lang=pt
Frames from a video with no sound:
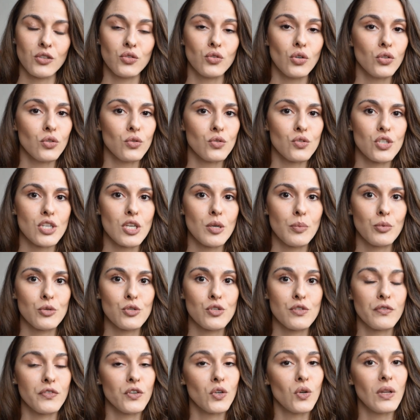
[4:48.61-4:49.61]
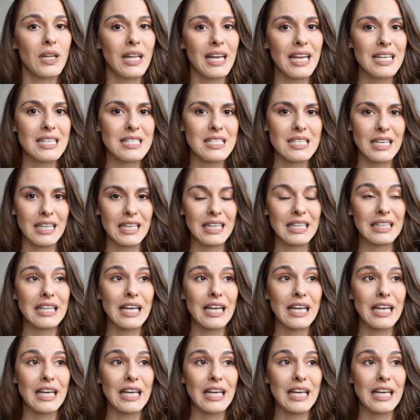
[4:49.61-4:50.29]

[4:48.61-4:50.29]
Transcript: todo tipo de violência que